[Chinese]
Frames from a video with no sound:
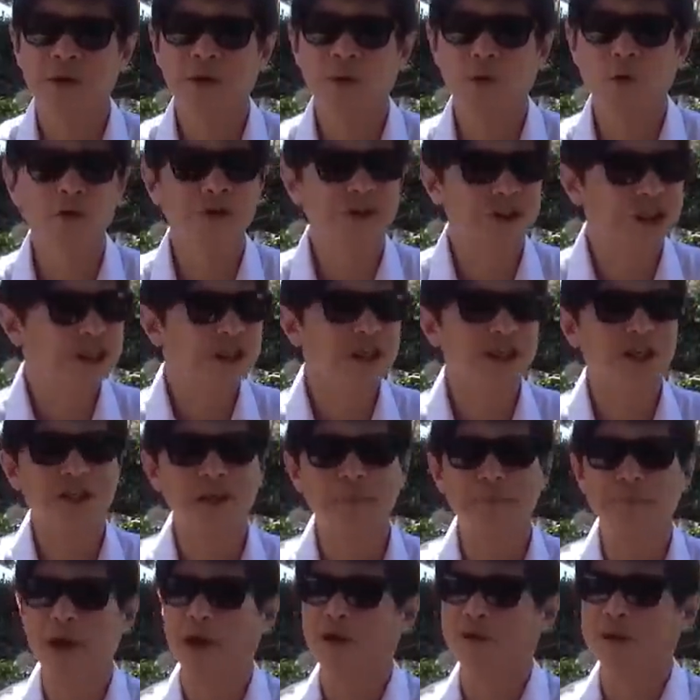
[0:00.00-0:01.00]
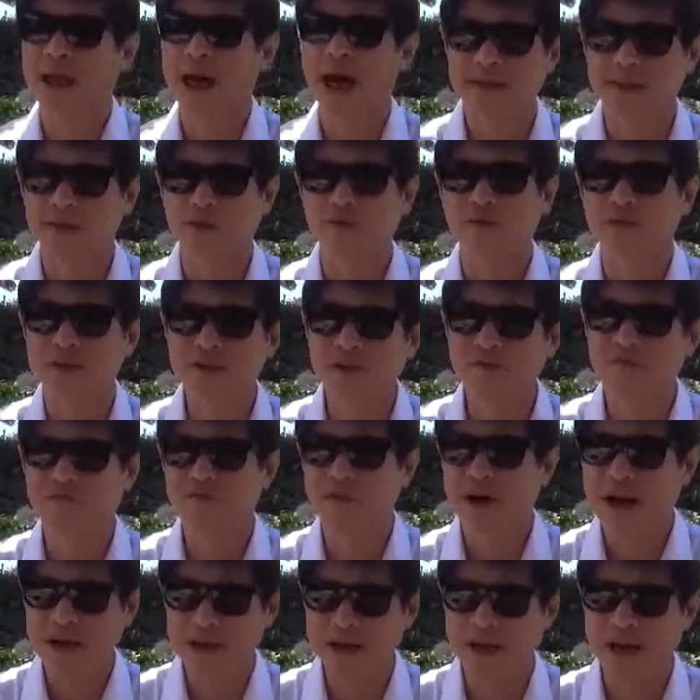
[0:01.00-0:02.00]
我仅仅是表达这种正
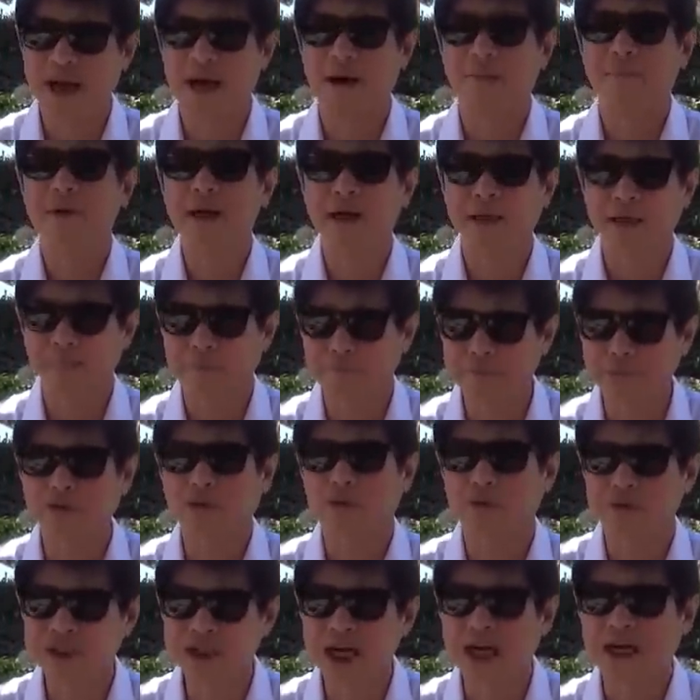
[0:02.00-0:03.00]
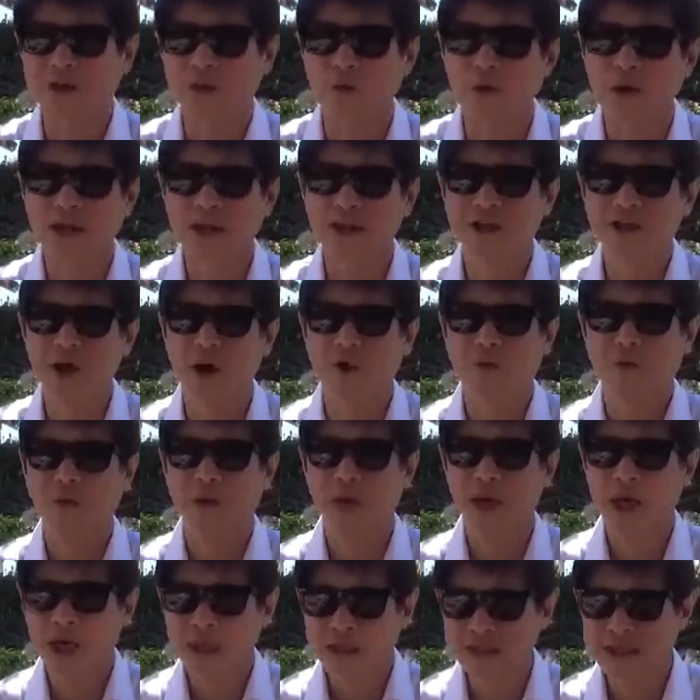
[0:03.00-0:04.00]
反两面的不同价值观的教育，
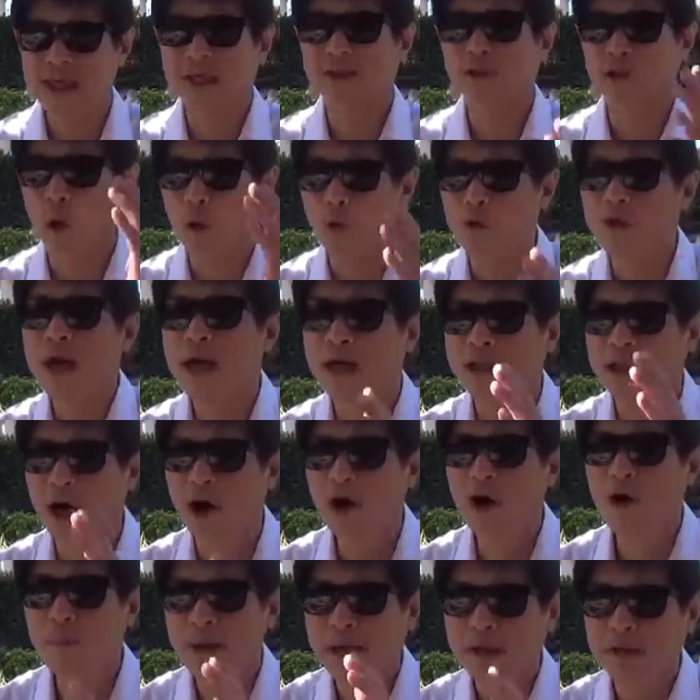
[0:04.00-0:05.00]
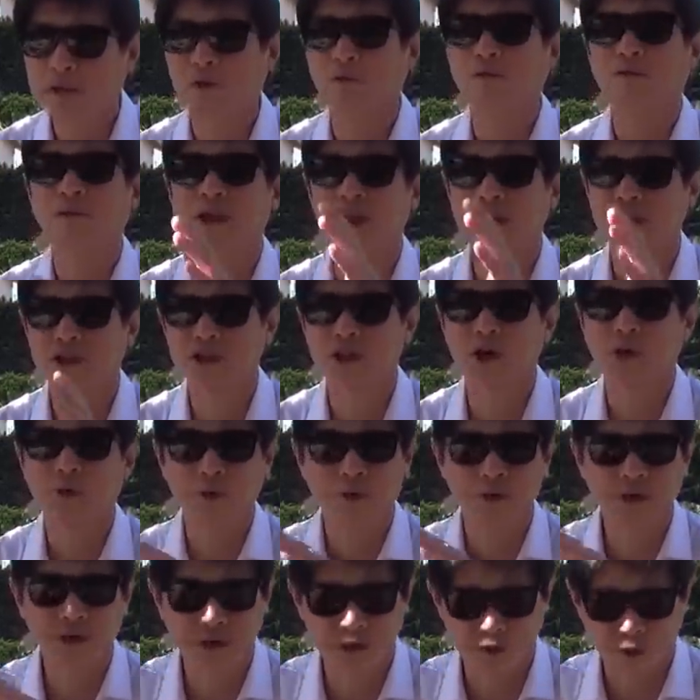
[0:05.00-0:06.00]
在同样的欧美土地的教
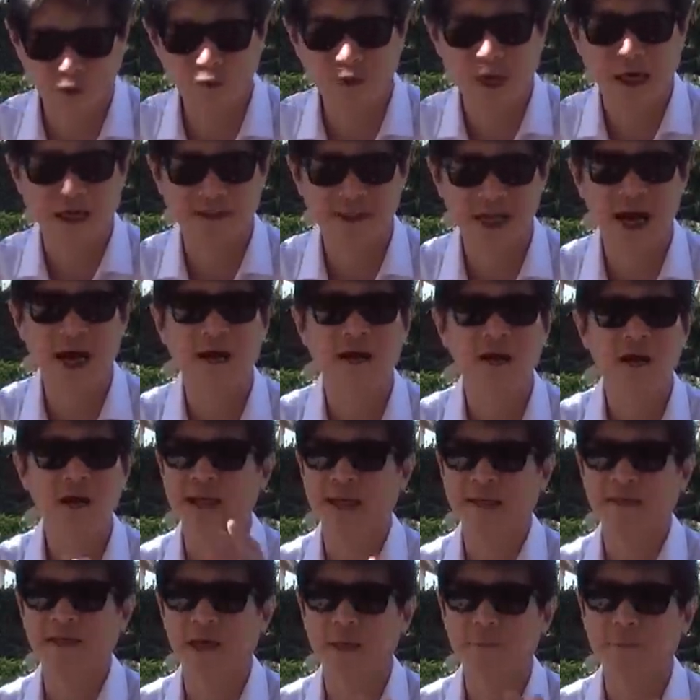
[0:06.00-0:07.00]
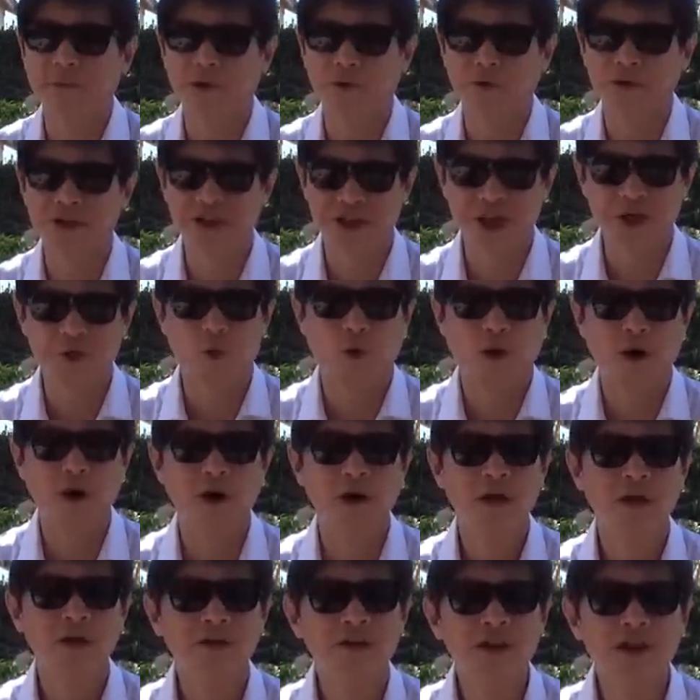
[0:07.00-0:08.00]
育土壤上产生了不同的结果。
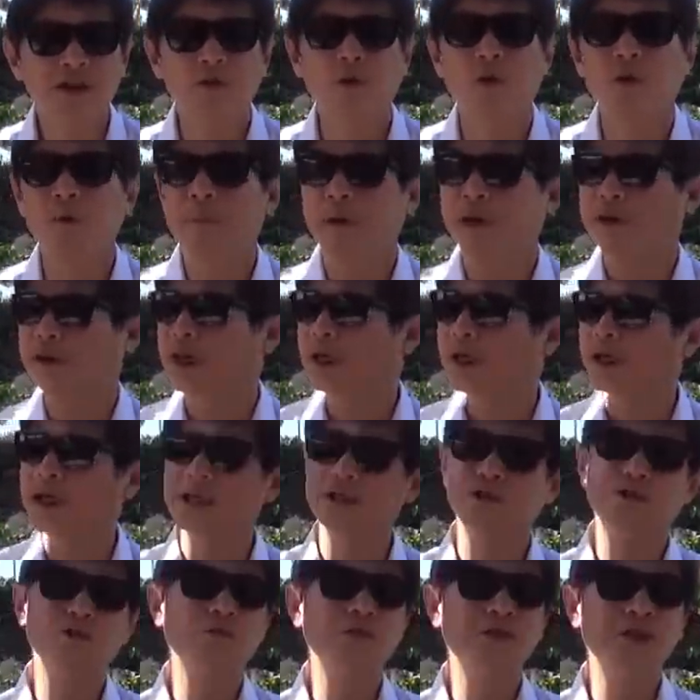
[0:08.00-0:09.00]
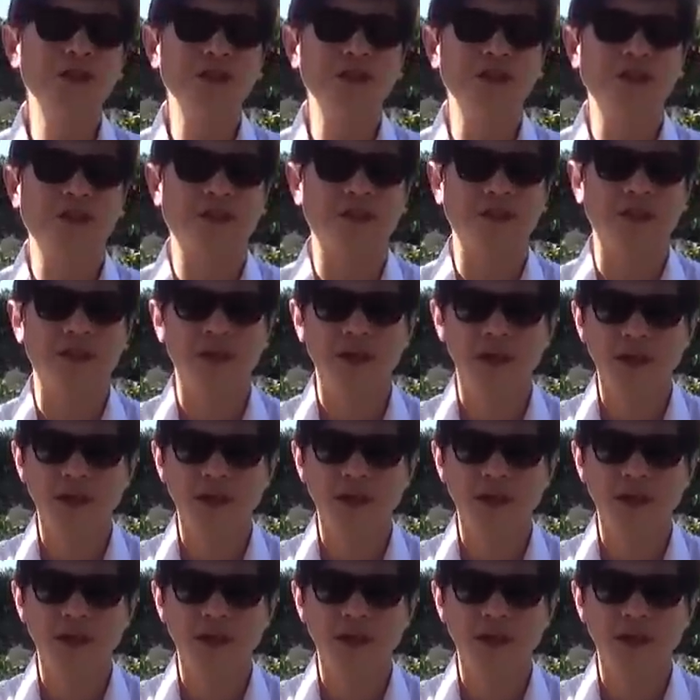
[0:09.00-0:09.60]
这是我表达的一个中性议题。